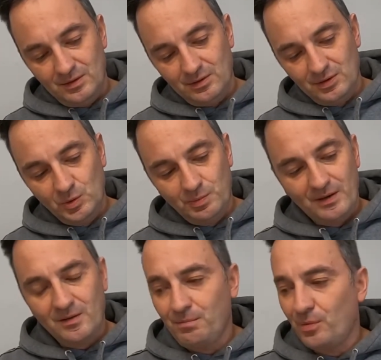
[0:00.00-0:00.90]
Super
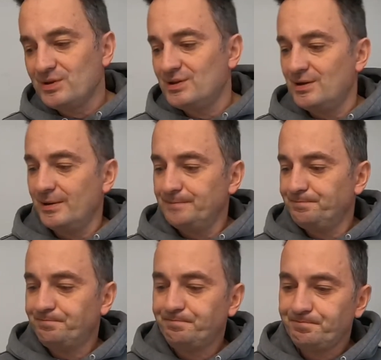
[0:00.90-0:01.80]
kompozycja.
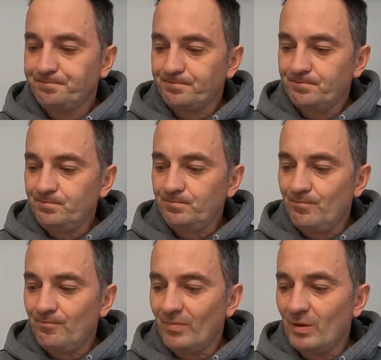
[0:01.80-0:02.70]

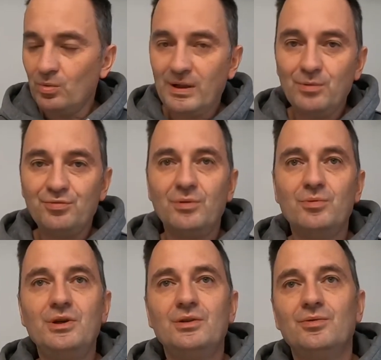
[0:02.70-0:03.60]
Udało się
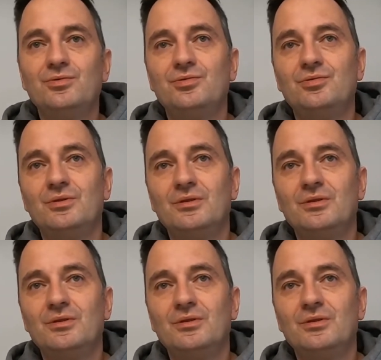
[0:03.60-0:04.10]
uniknąć